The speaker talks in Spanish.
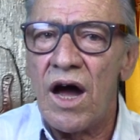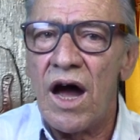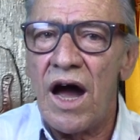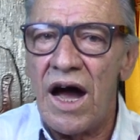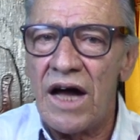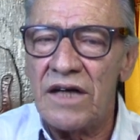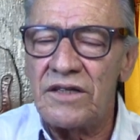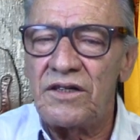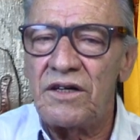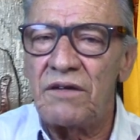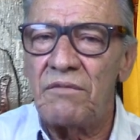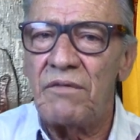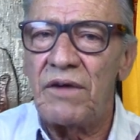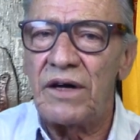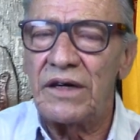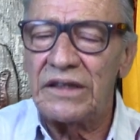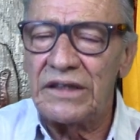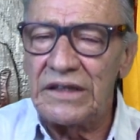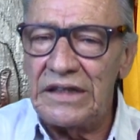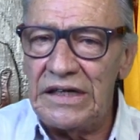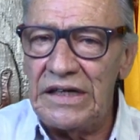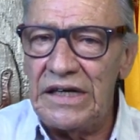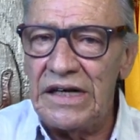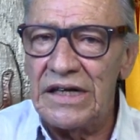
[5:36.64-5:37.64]
H.
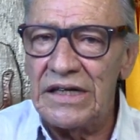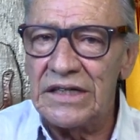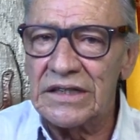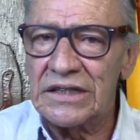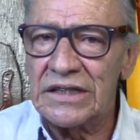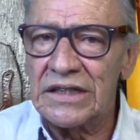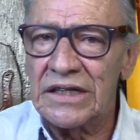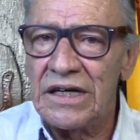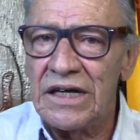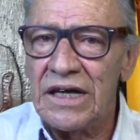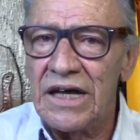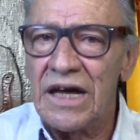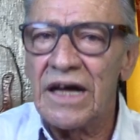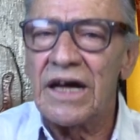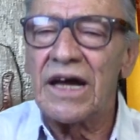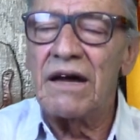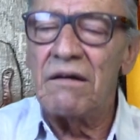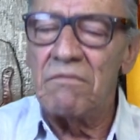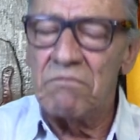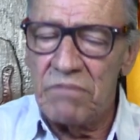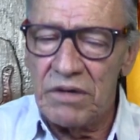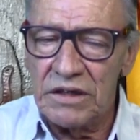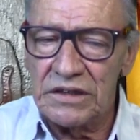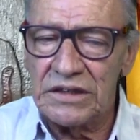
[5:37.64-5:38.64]
Martínez, que
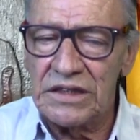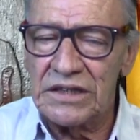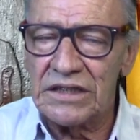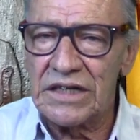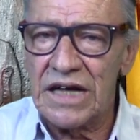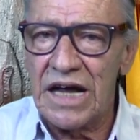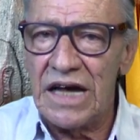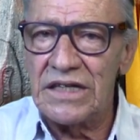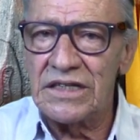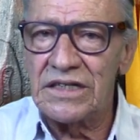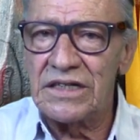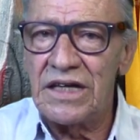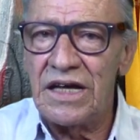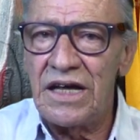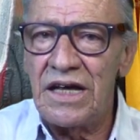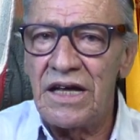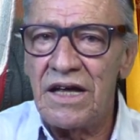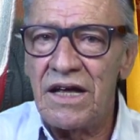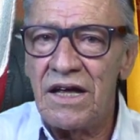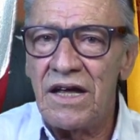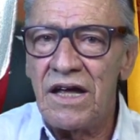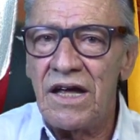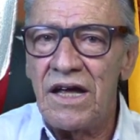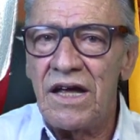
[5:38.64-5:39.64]
en paz descanse.
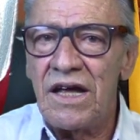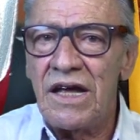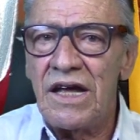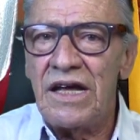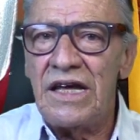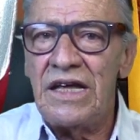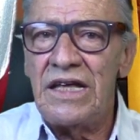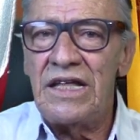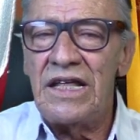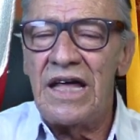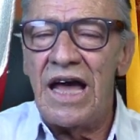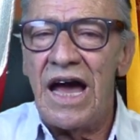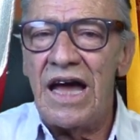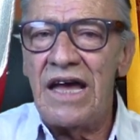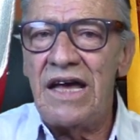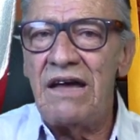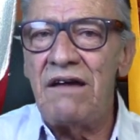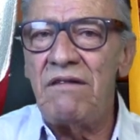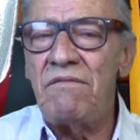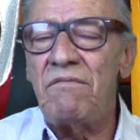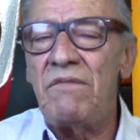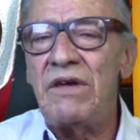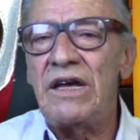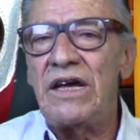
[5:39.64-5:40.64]
Y de
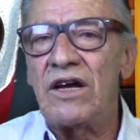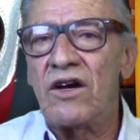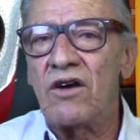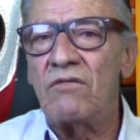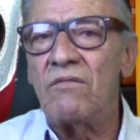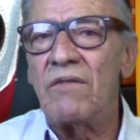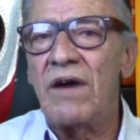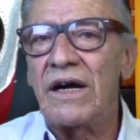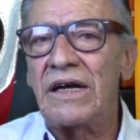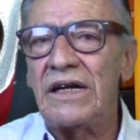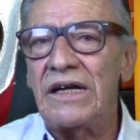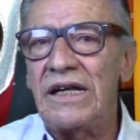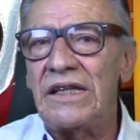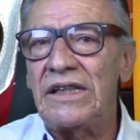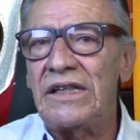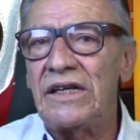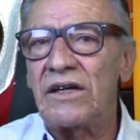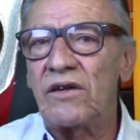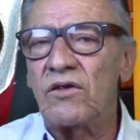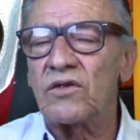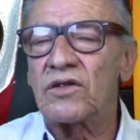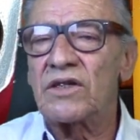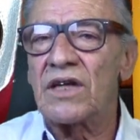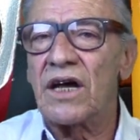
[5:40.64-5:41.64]
ahí mi hijo
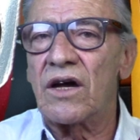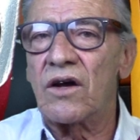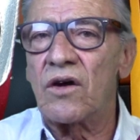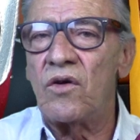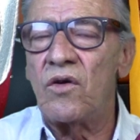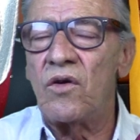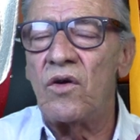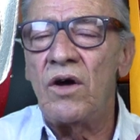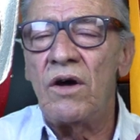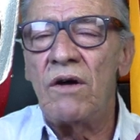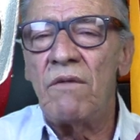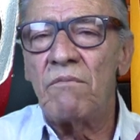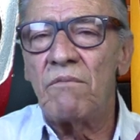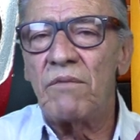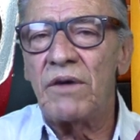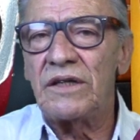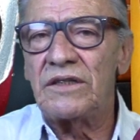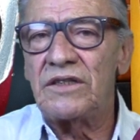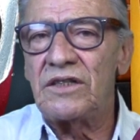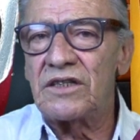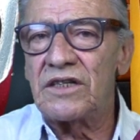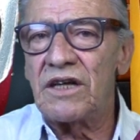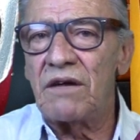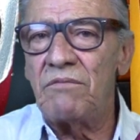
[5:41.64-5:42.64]
magnético sacó
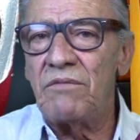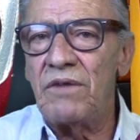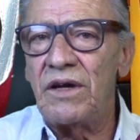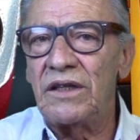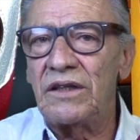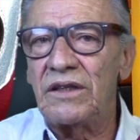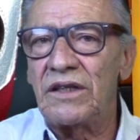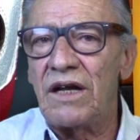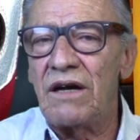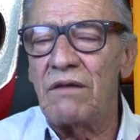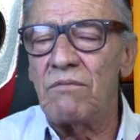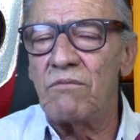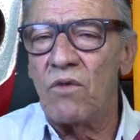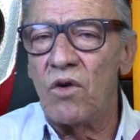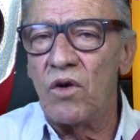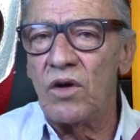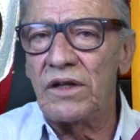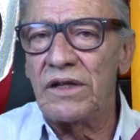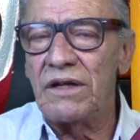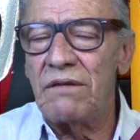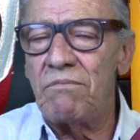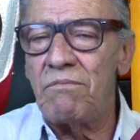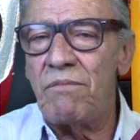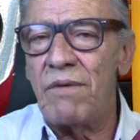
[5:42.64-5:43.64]
precisamente el
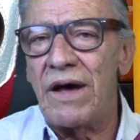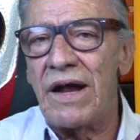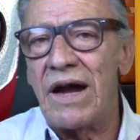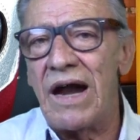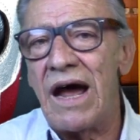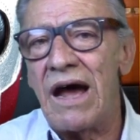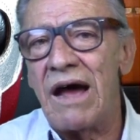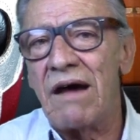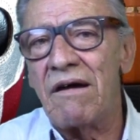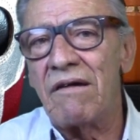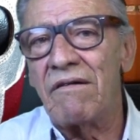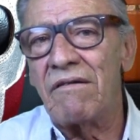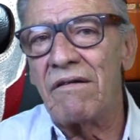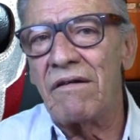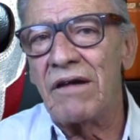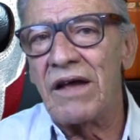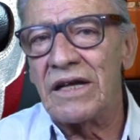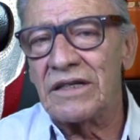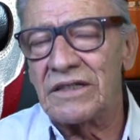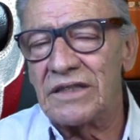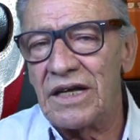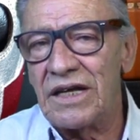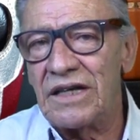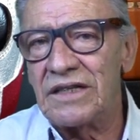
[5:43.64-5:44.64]
molde para
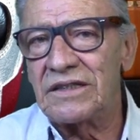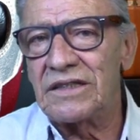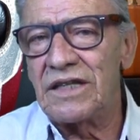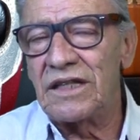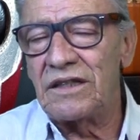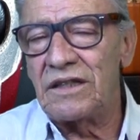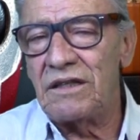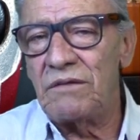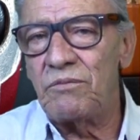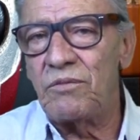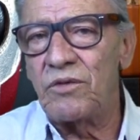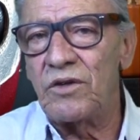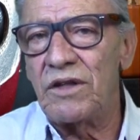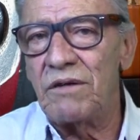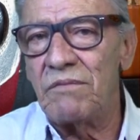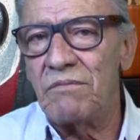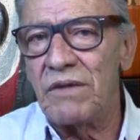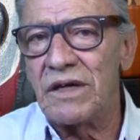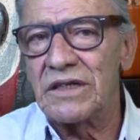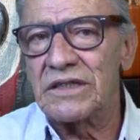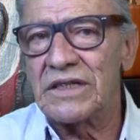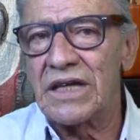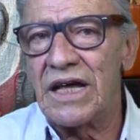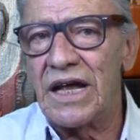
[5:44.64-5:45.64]
hacer este tipo de
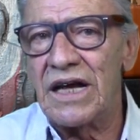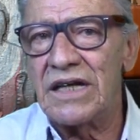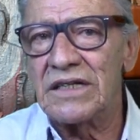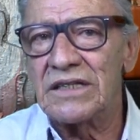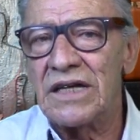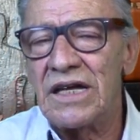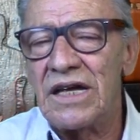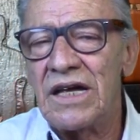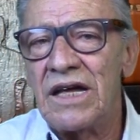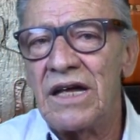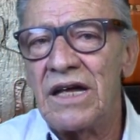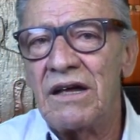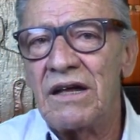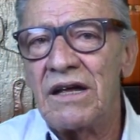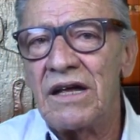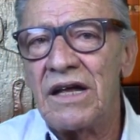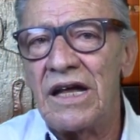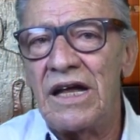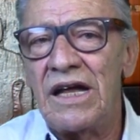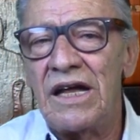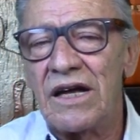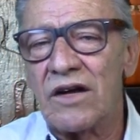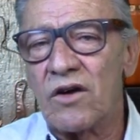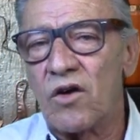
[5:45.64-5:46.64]
máscaras
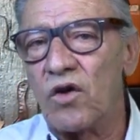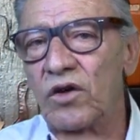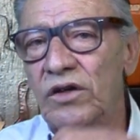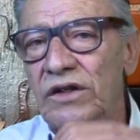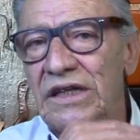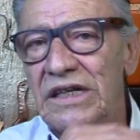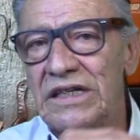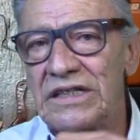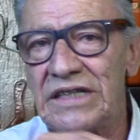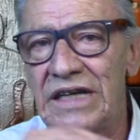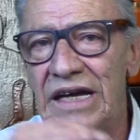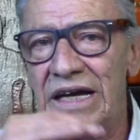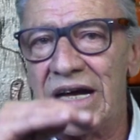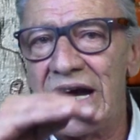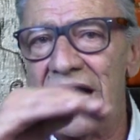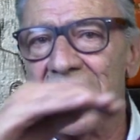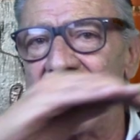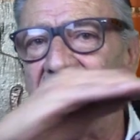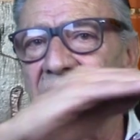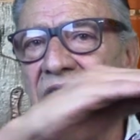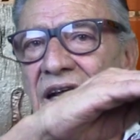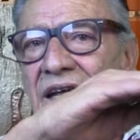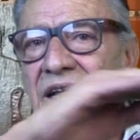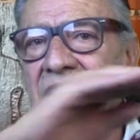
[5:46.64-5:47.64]
eh, corte ceja
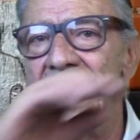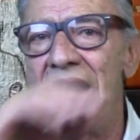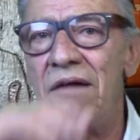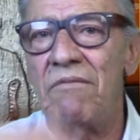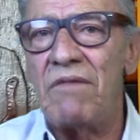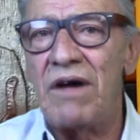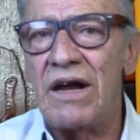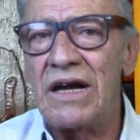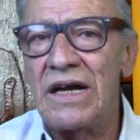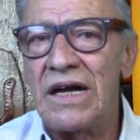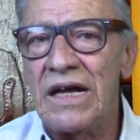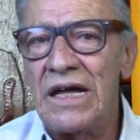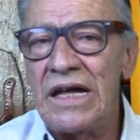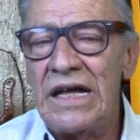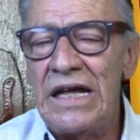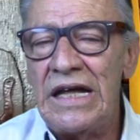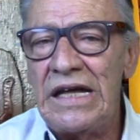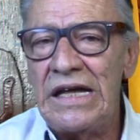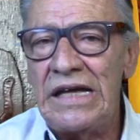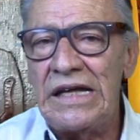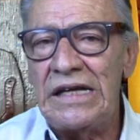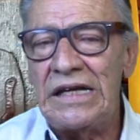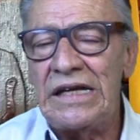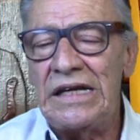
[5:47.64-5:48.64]
que le llaman,
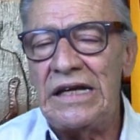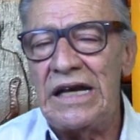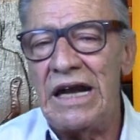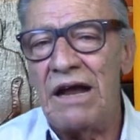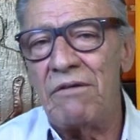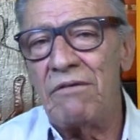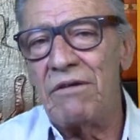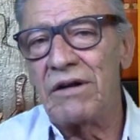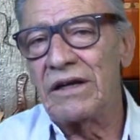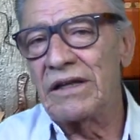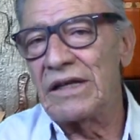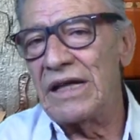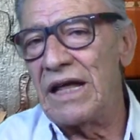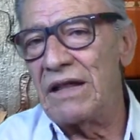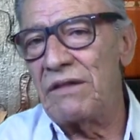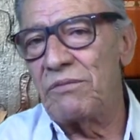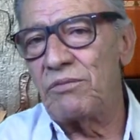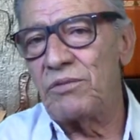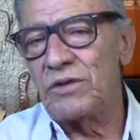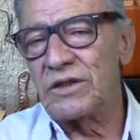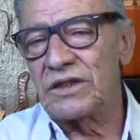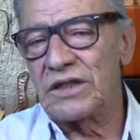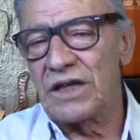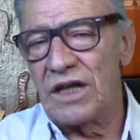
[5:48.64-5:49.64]
y la verdad,
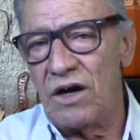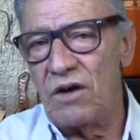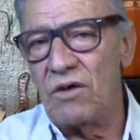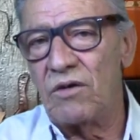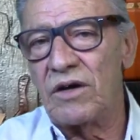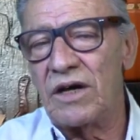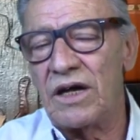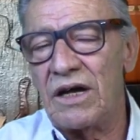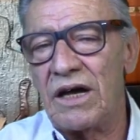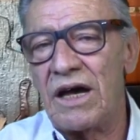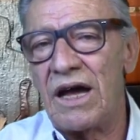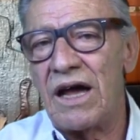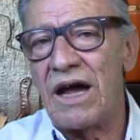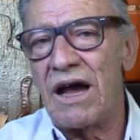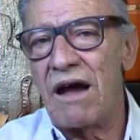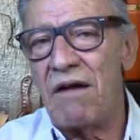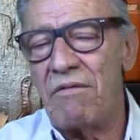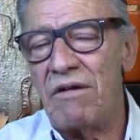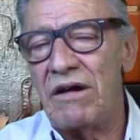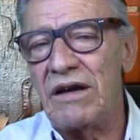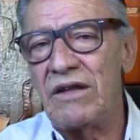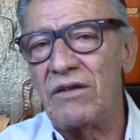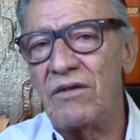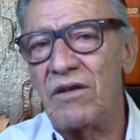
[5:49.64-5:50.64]
pues creo que ha
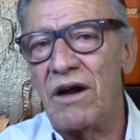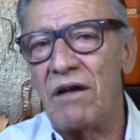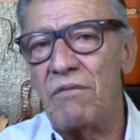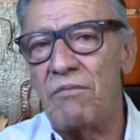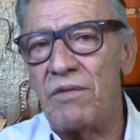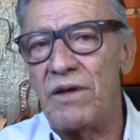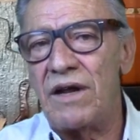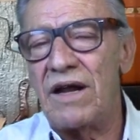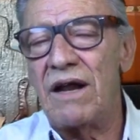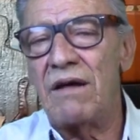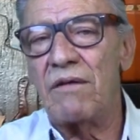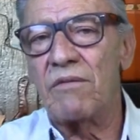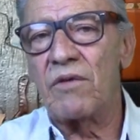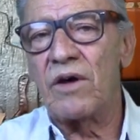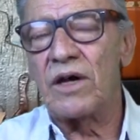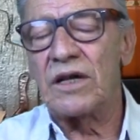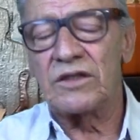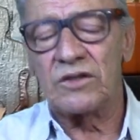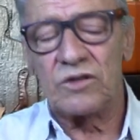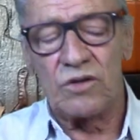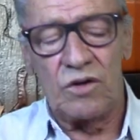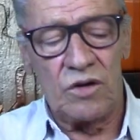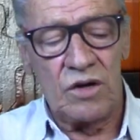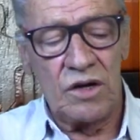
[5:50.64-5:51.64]
valido la pena, porque
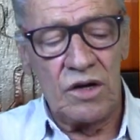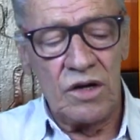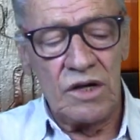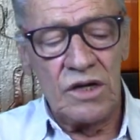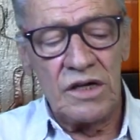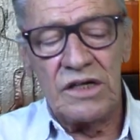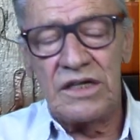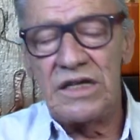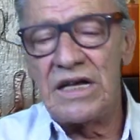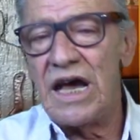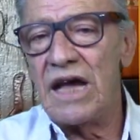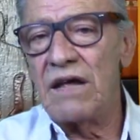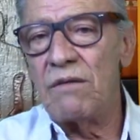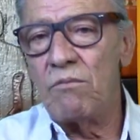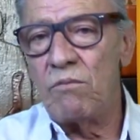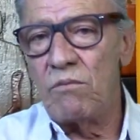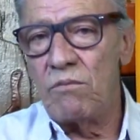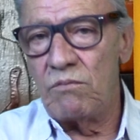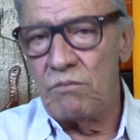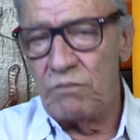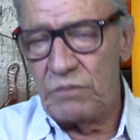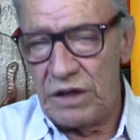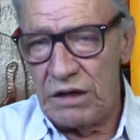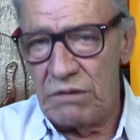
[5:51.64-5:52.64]
son ya
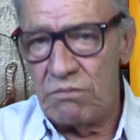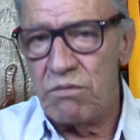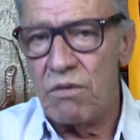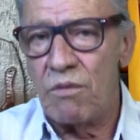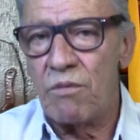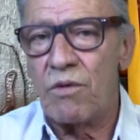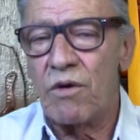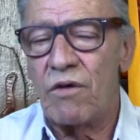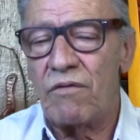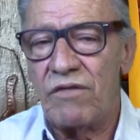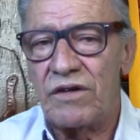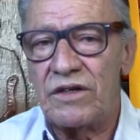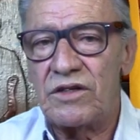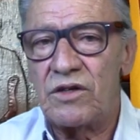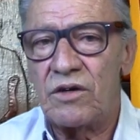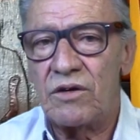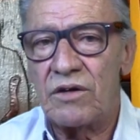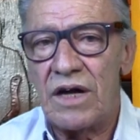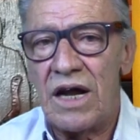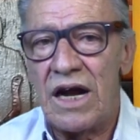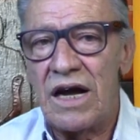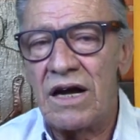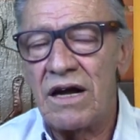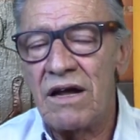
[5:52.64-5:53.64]
tipo
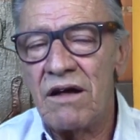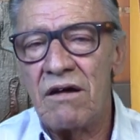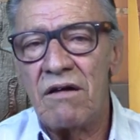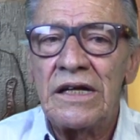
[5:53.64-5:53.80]
profesional.